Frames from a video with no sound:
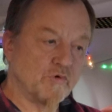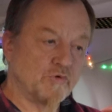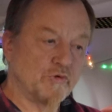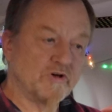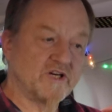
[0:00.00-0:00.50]

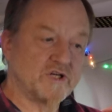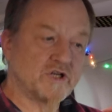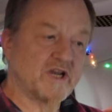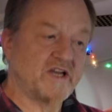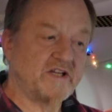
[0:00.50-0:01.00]
Unterricht
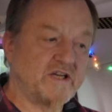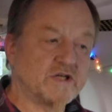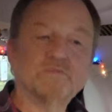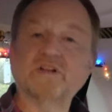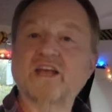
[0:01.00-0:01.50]

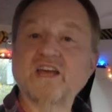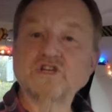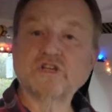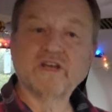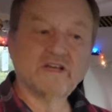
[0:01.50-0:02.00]
kritisch mit
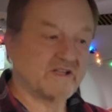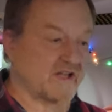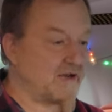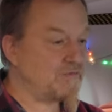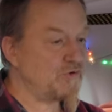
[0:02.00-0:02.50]

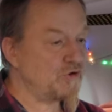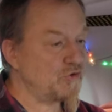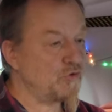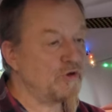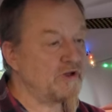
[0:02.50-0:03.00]
rechtsextremen
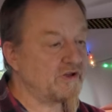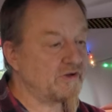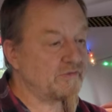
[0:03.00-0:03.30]
und